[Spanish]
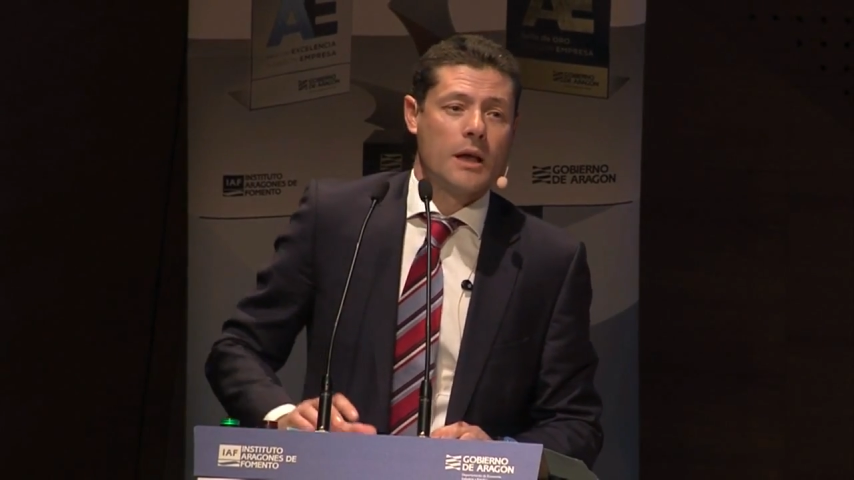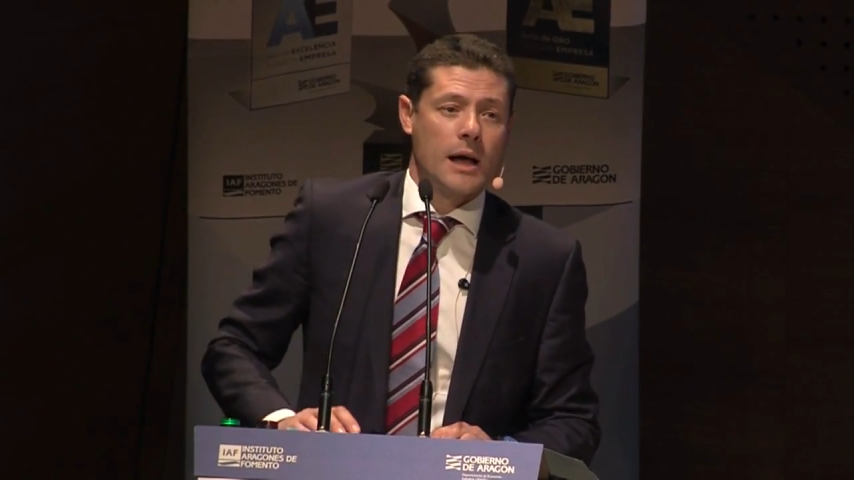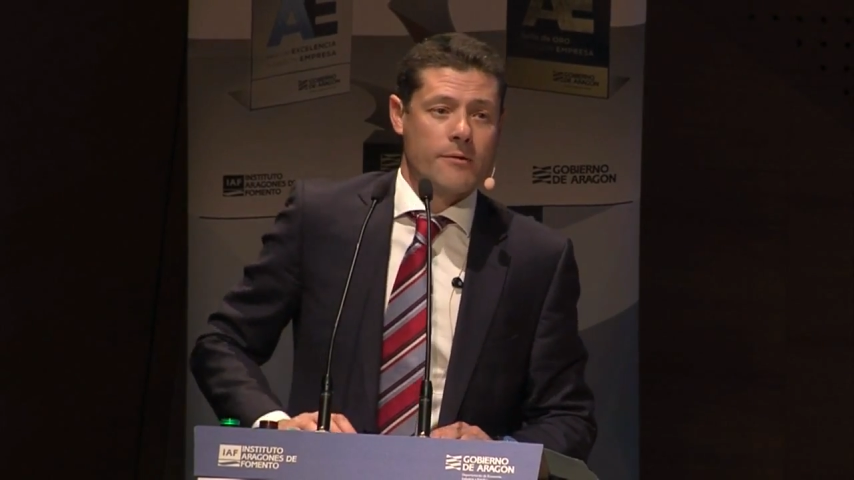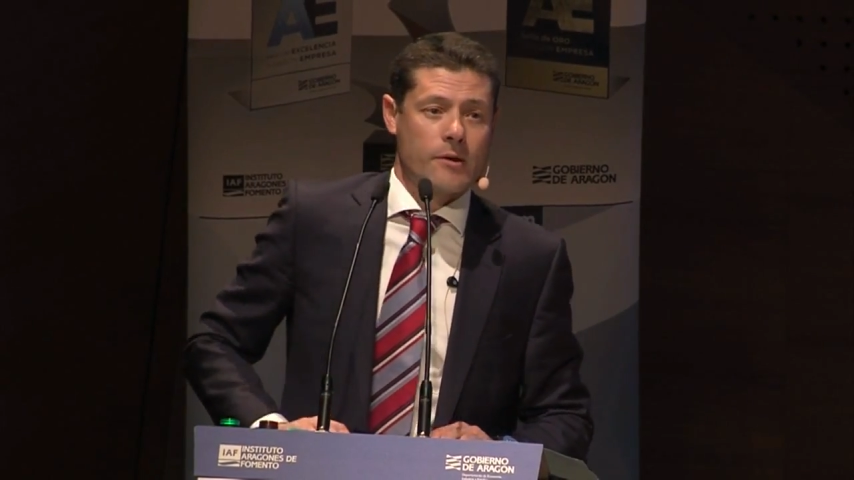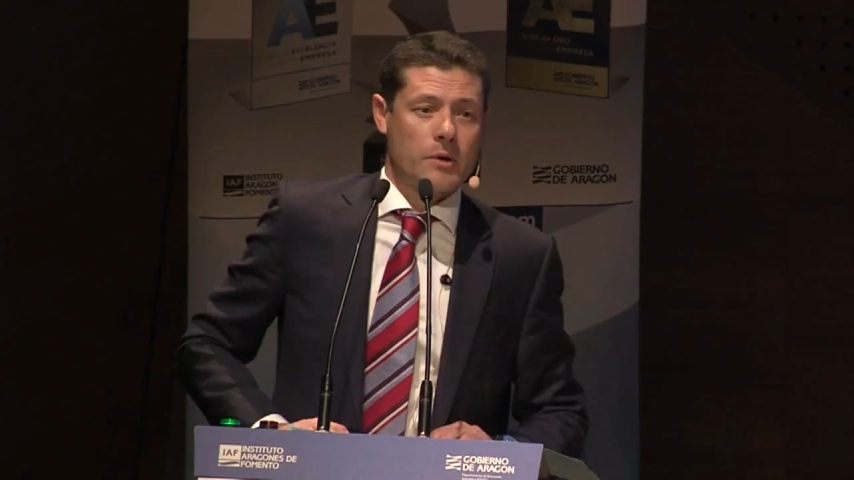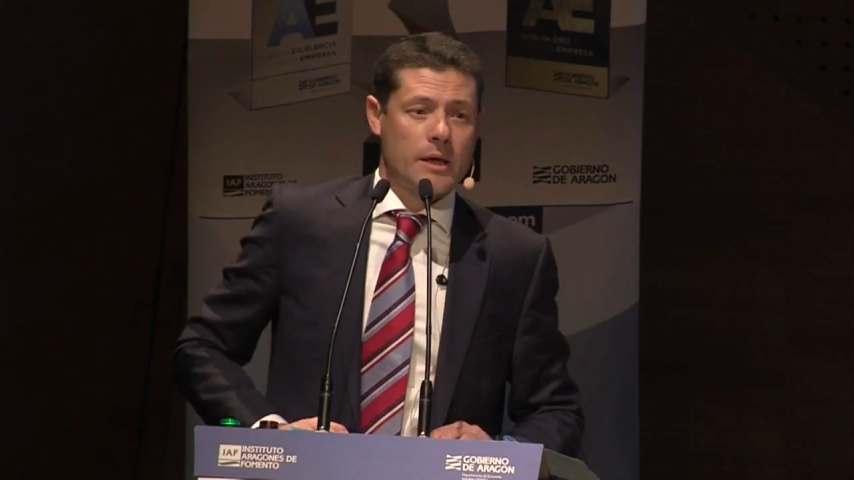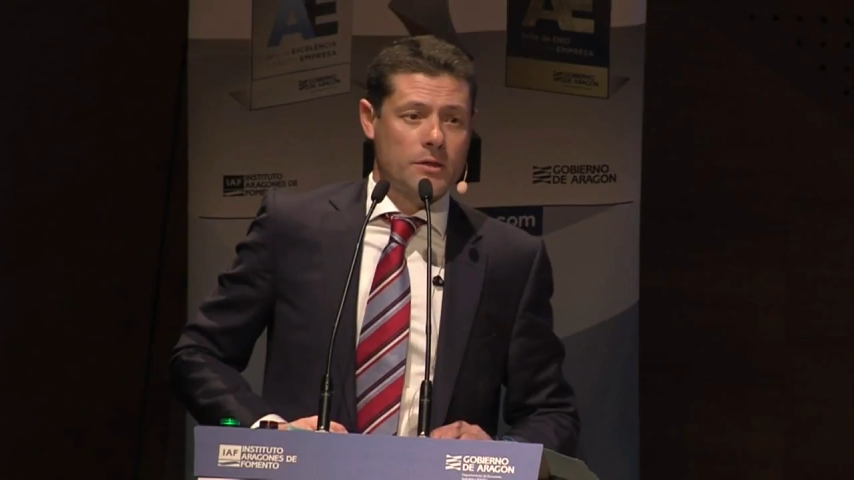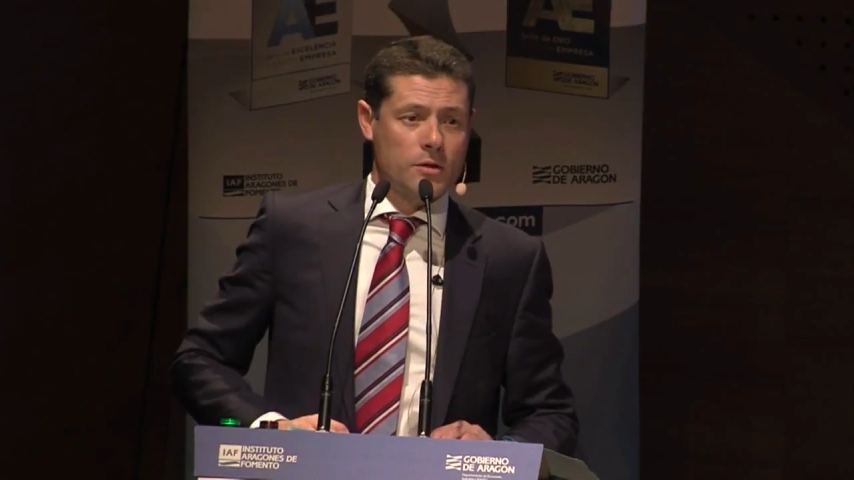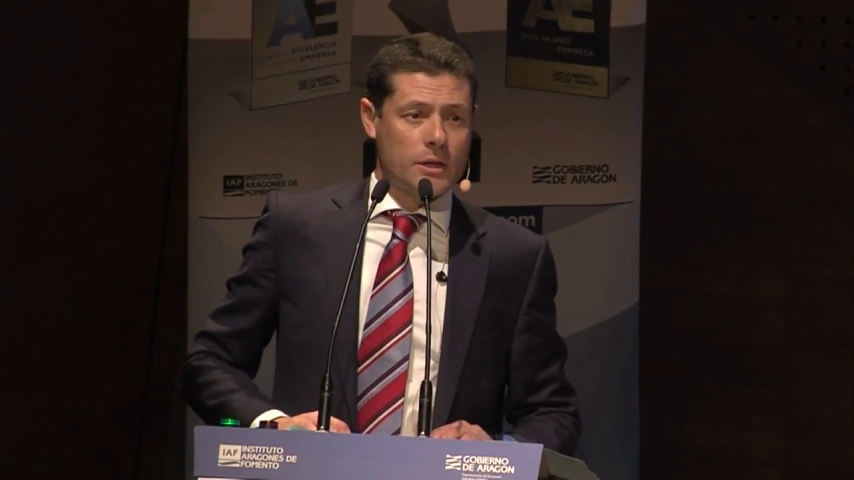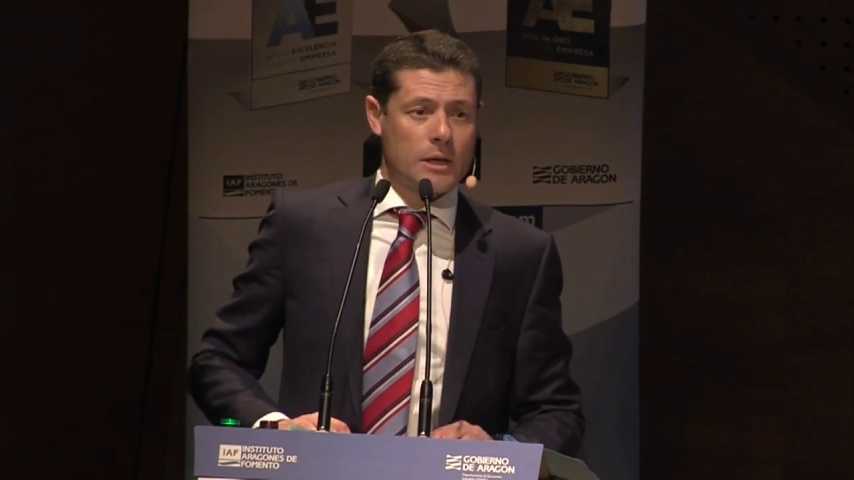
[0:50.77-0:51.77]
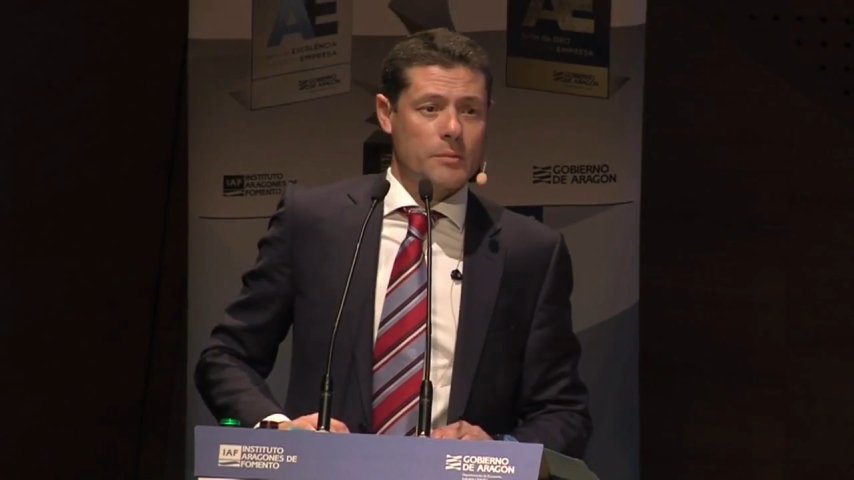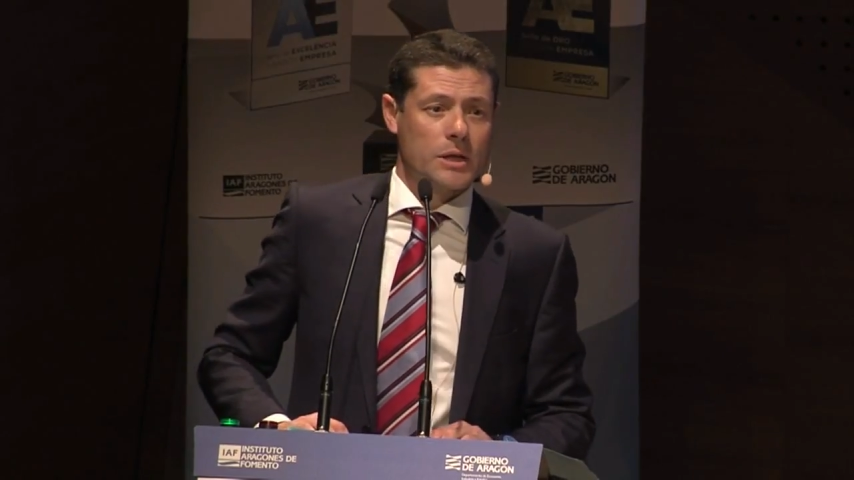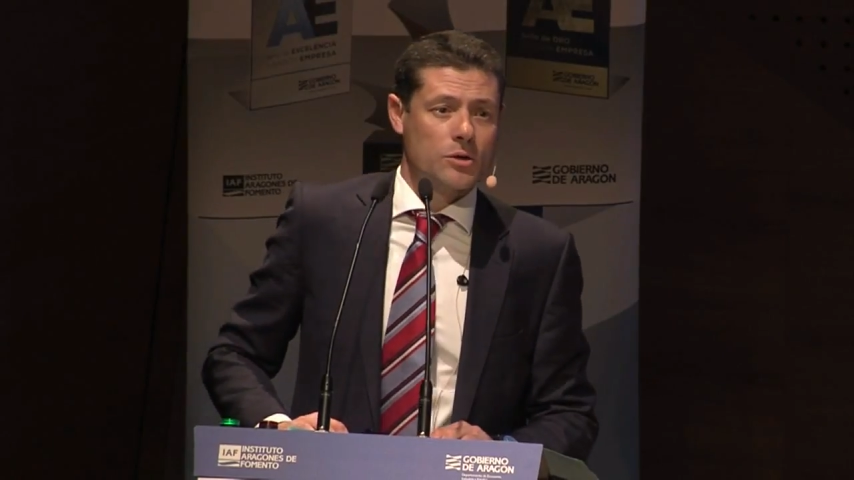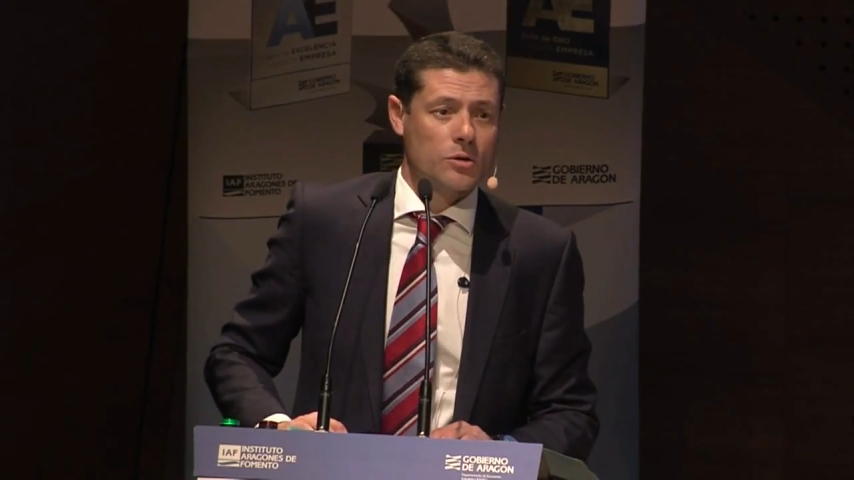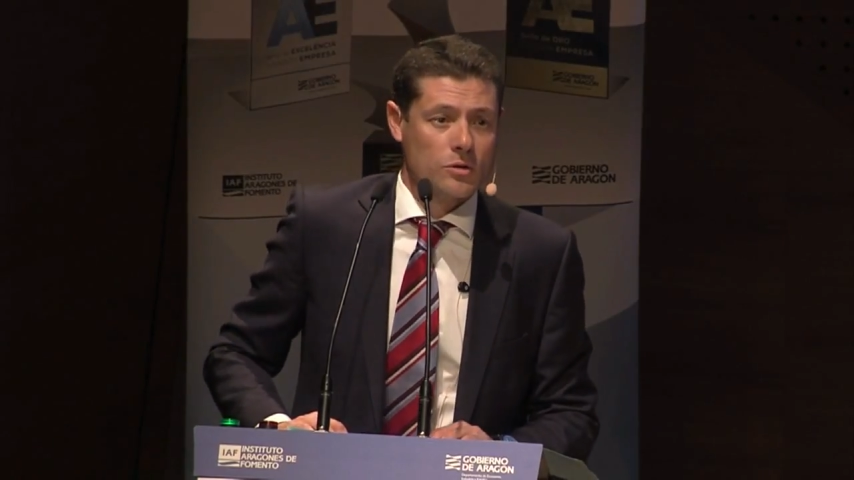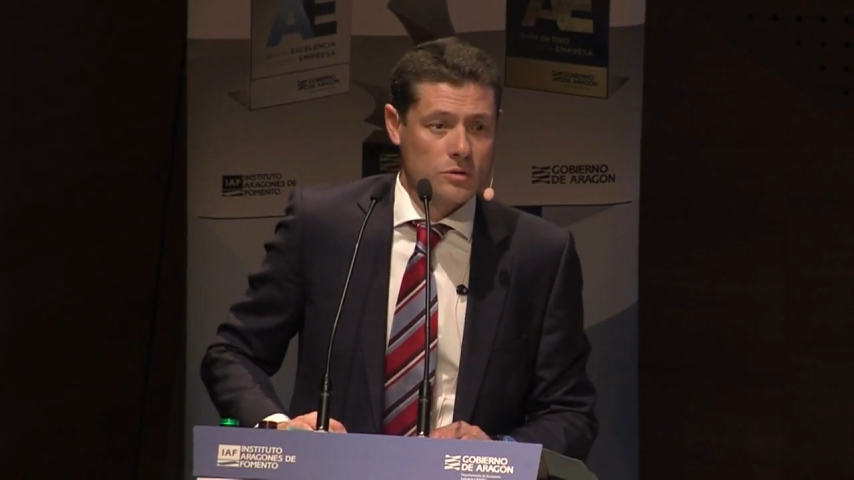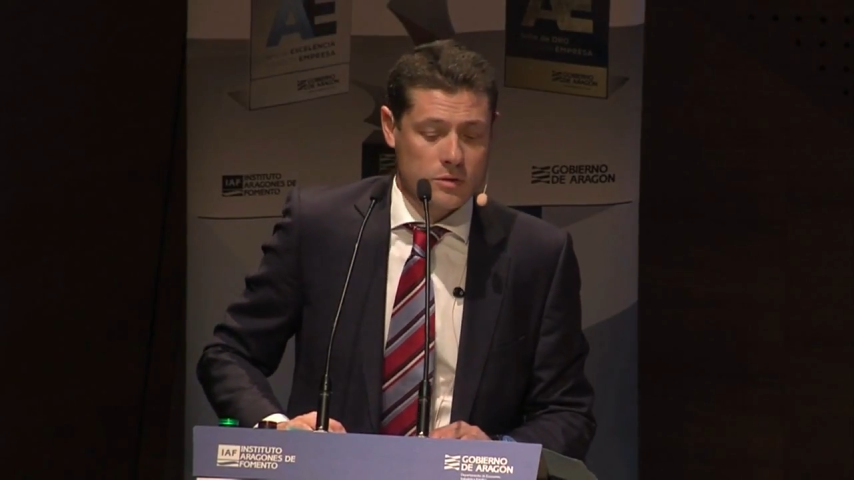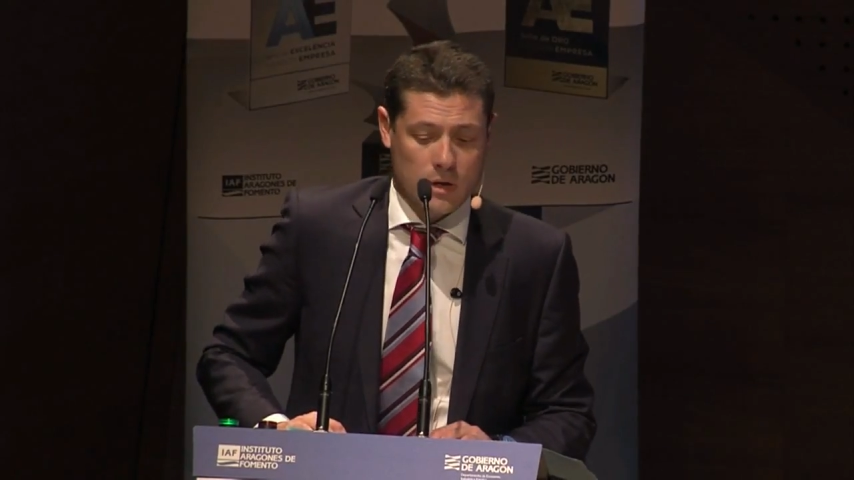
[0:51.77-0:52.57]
a la fabricación de elementos